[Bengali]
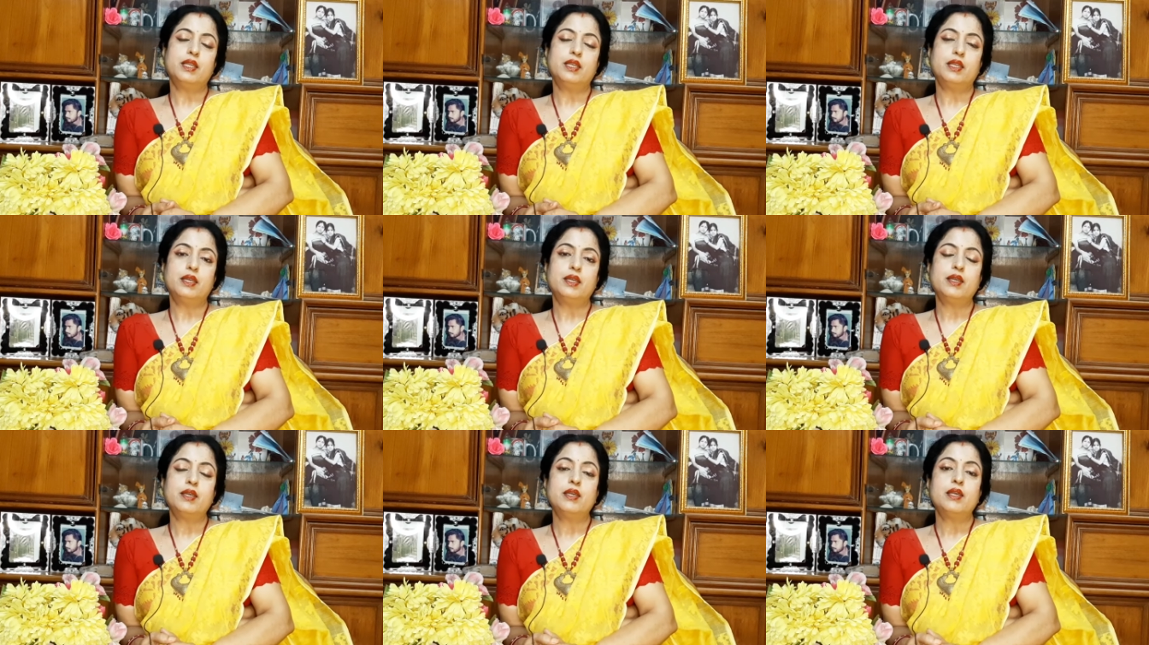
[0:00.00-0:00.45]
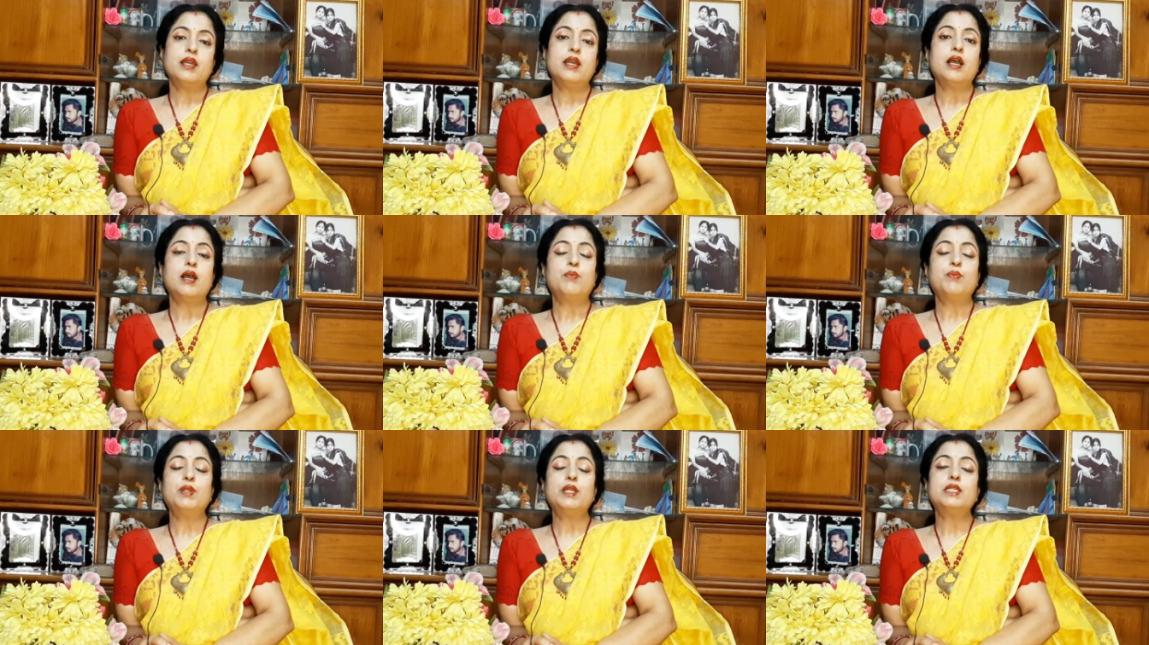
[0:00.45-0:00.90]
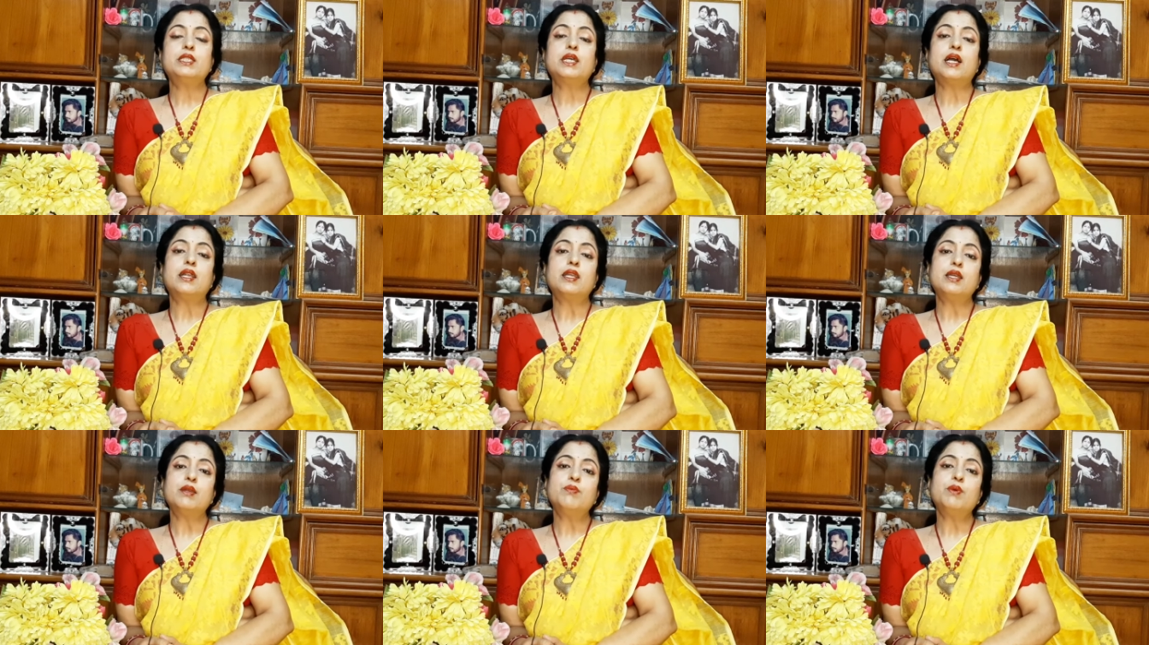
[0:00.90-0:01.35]
গেলে আপনার
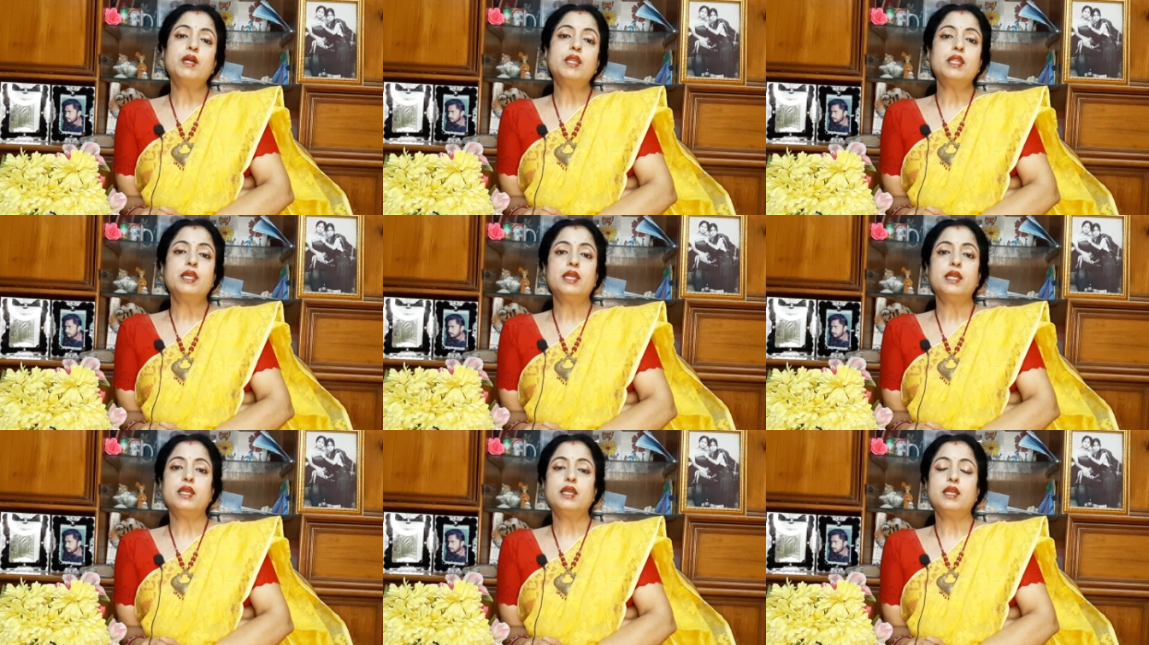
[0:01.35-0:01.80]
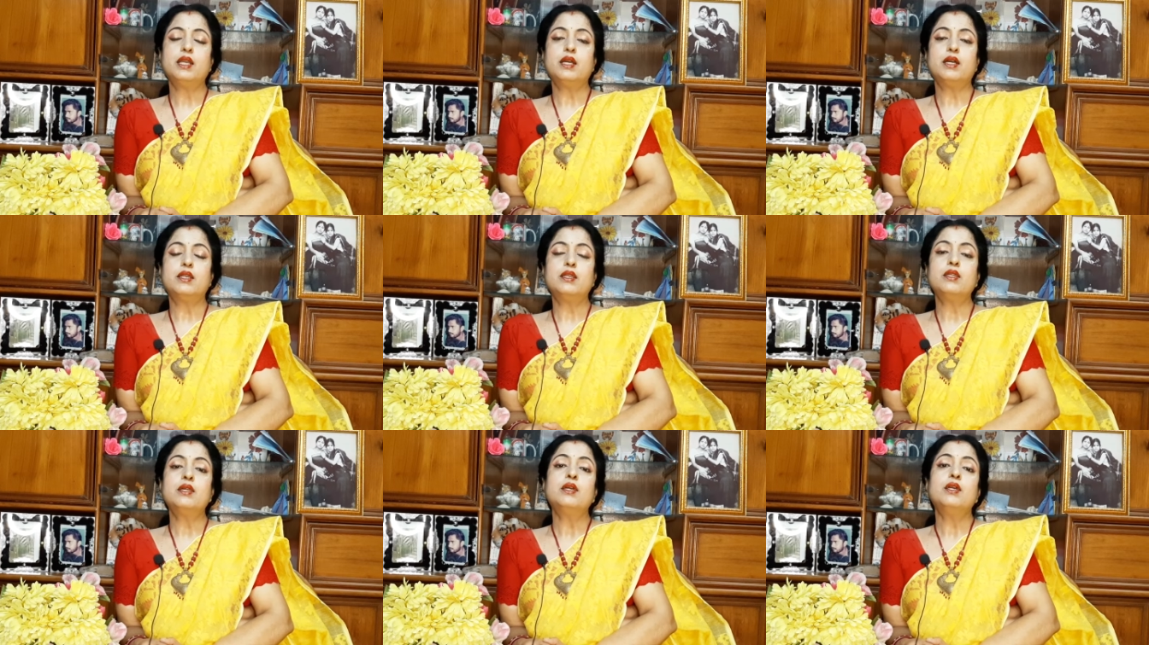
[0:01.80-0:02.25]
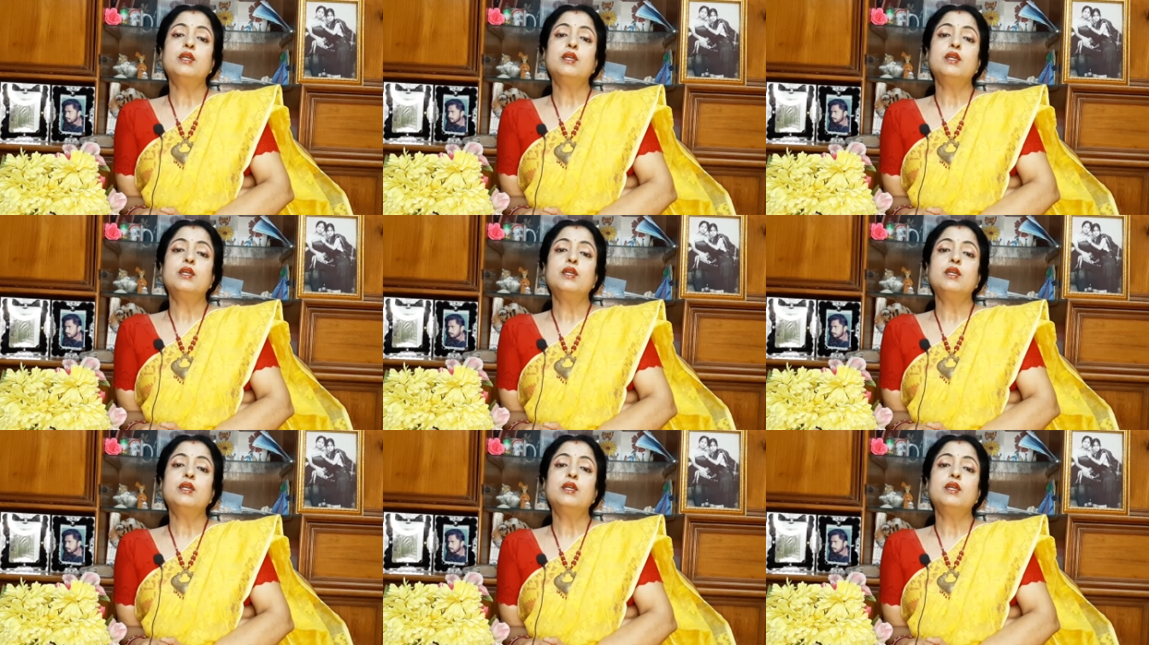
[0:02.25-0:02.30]
শাড়ি বা লেহেঙ্গার